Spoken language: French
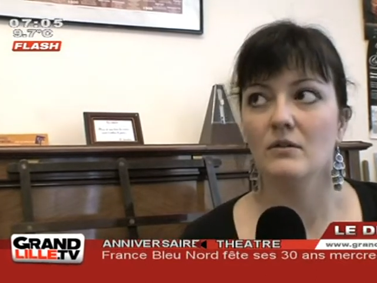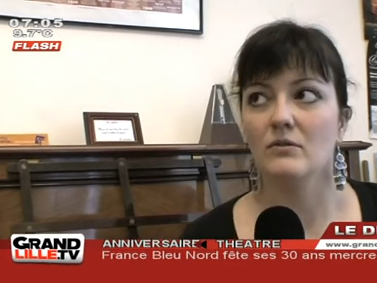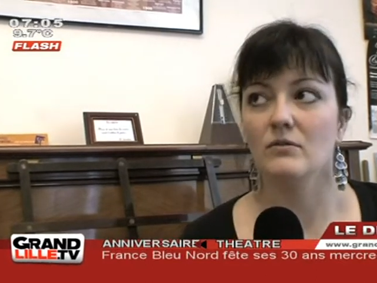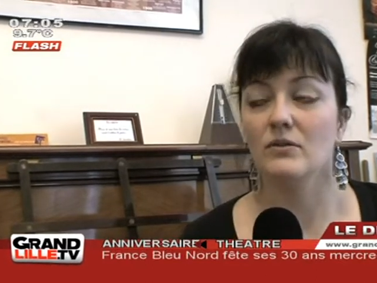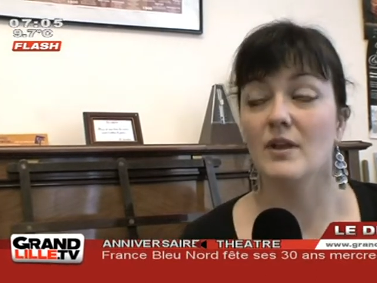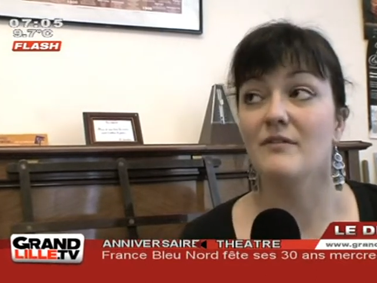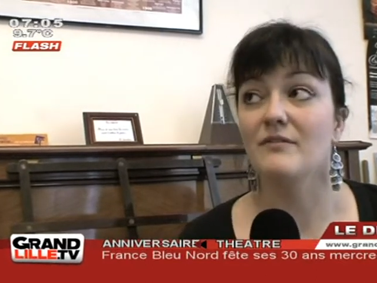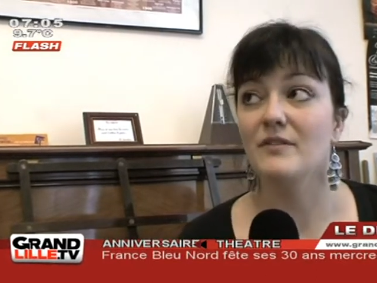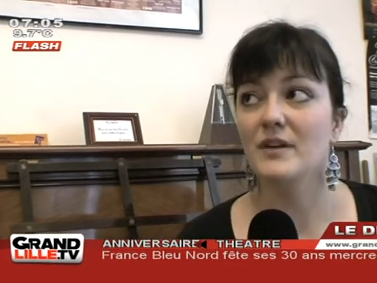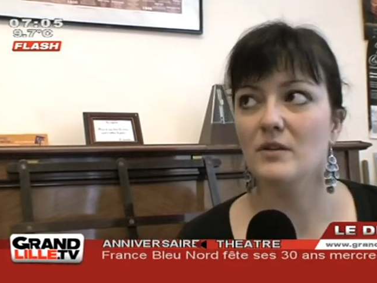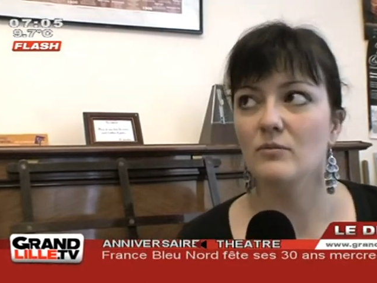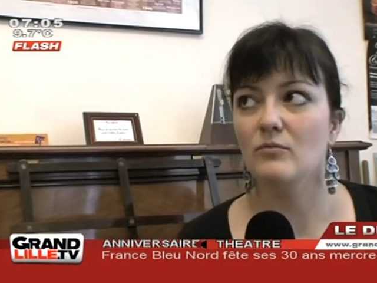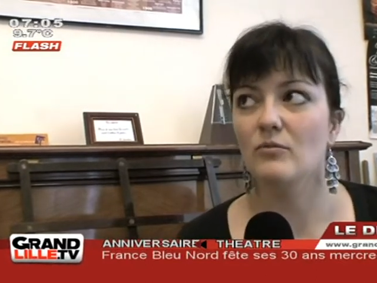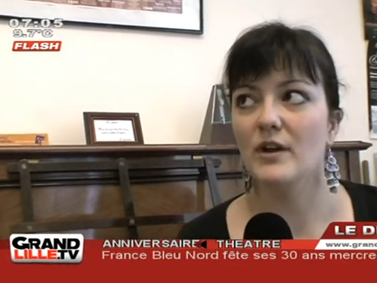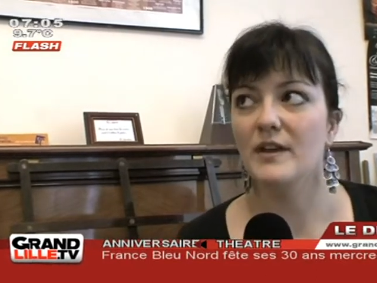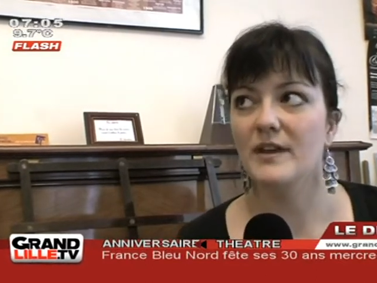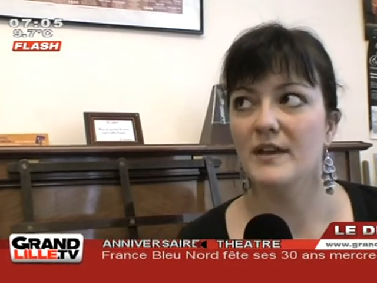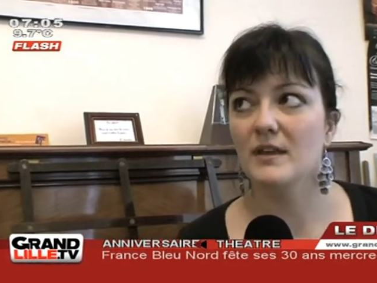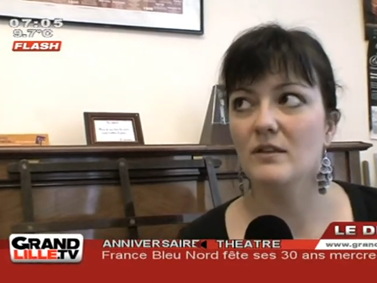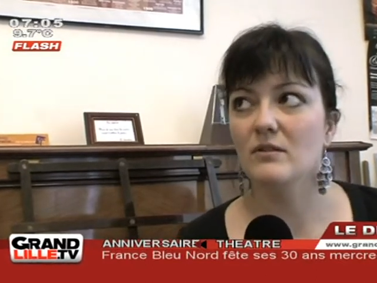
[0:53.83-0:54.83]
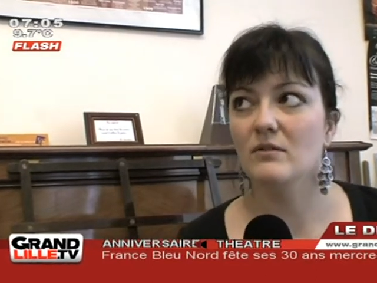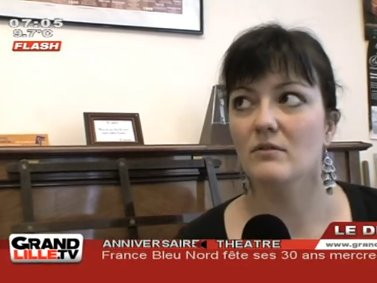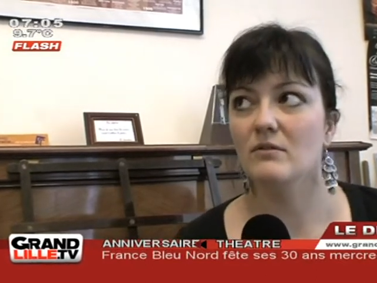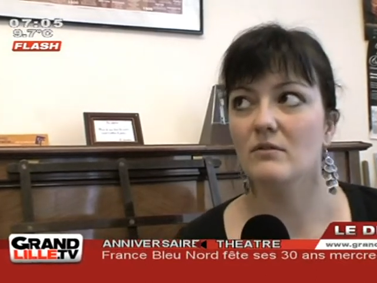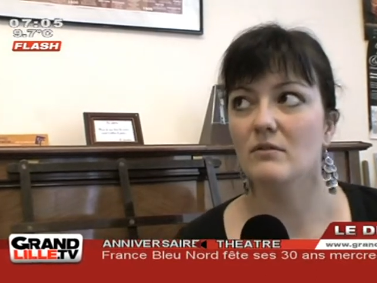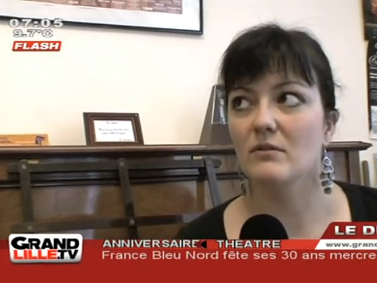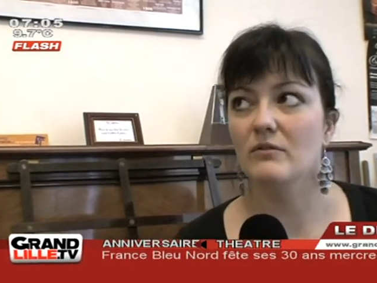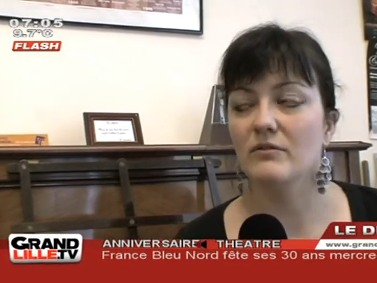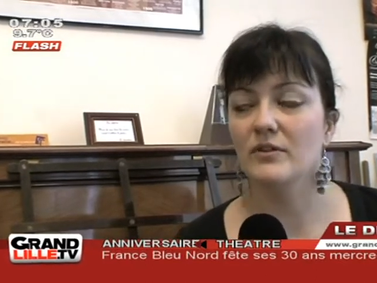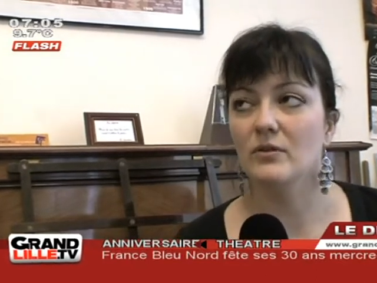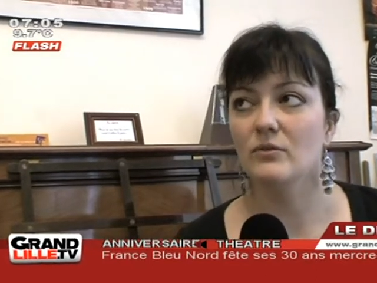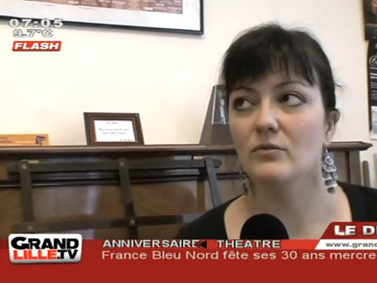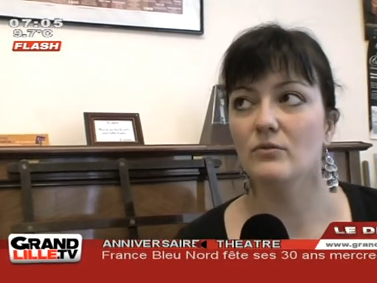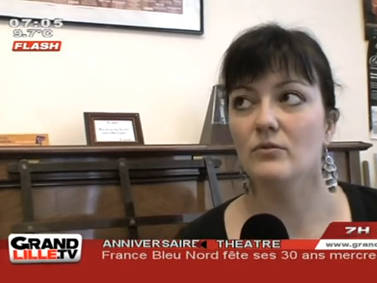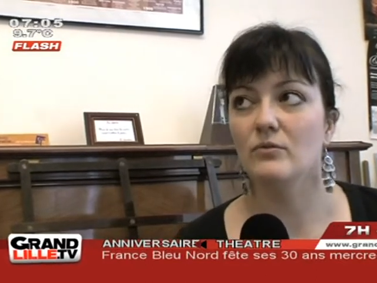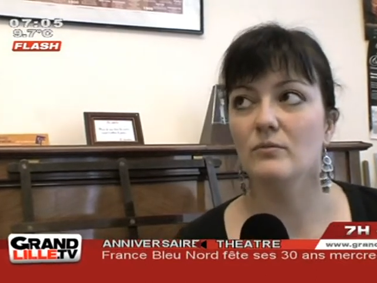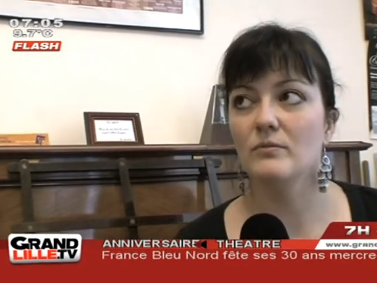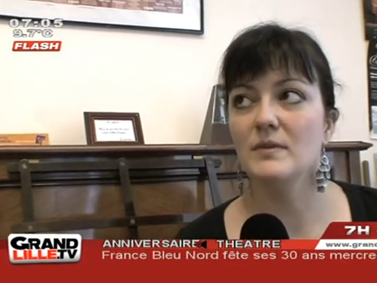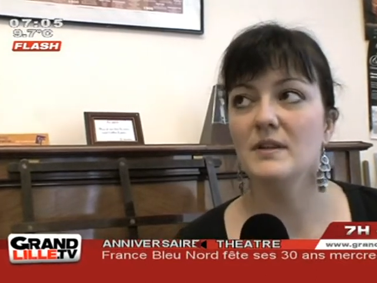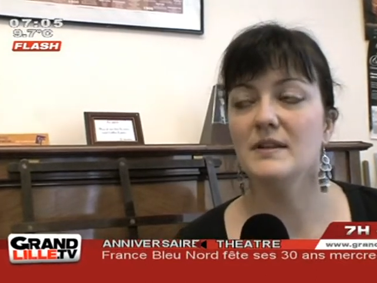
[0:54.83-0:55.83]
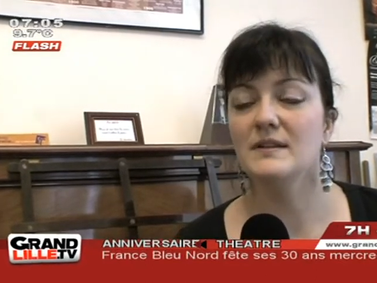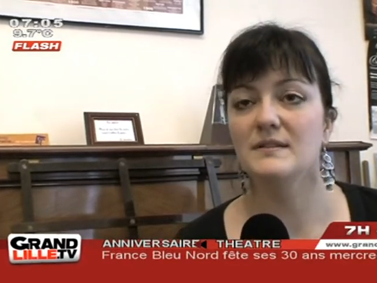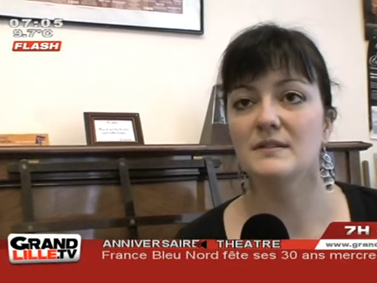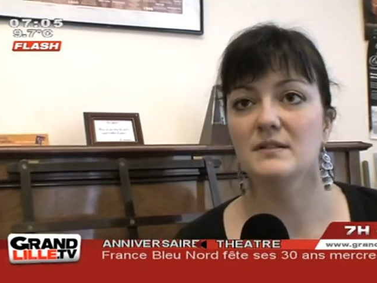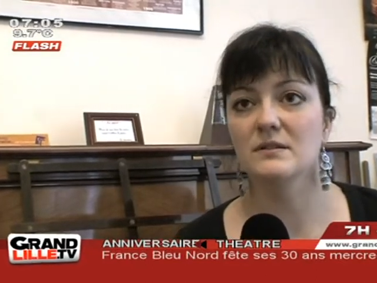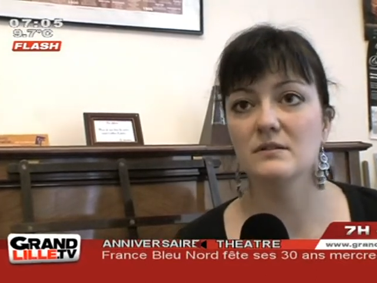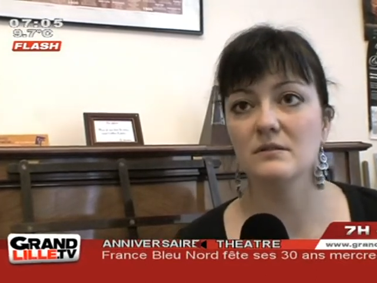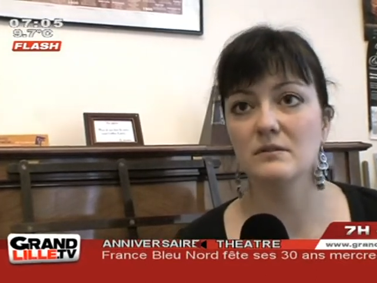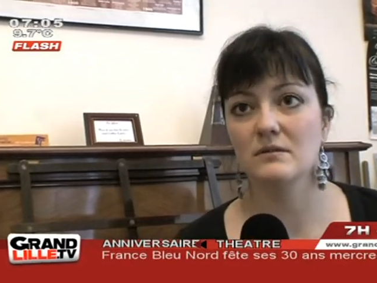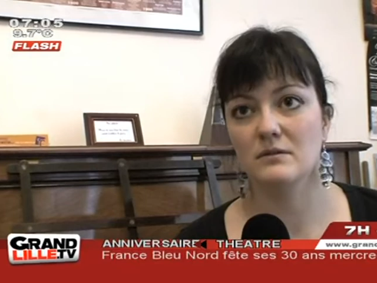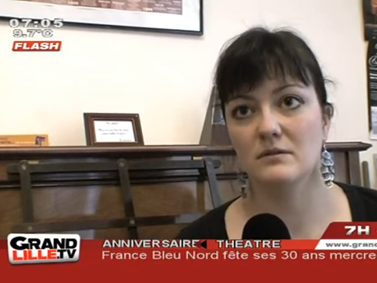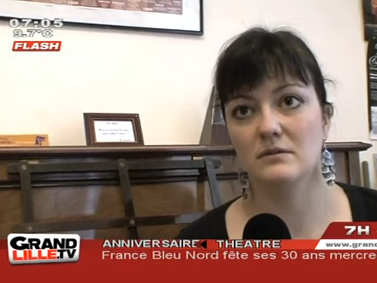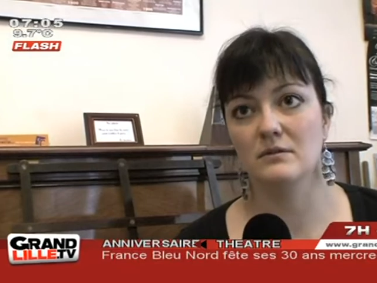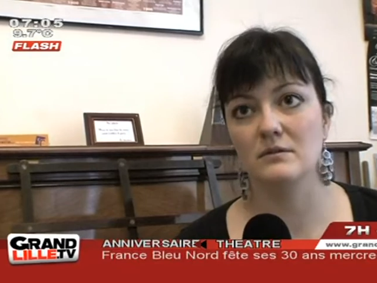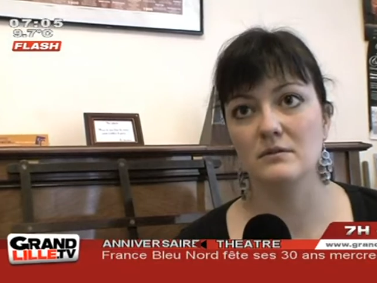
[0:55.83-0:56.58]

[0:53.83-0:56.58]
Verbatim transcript: on avait une moyenne environ de 1100